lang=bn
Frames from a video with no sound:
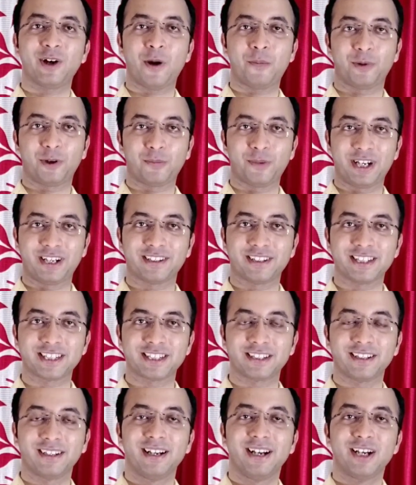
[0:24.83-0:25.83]

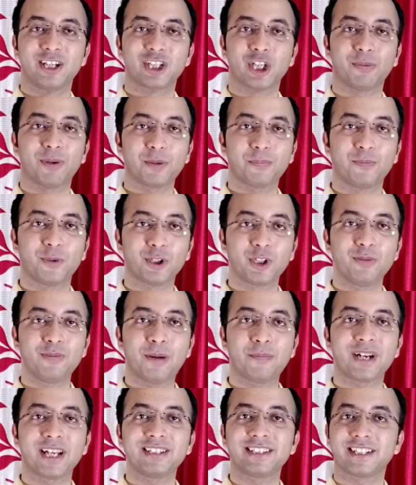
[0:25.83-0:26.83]
অপটোমেট্রিস্ট সবার প্রথম
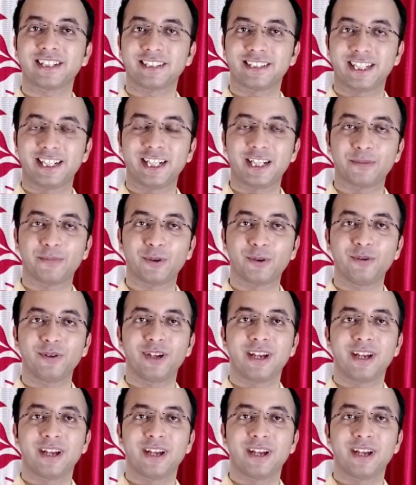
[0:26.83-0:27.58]
আমরা যেটা জেনে নেব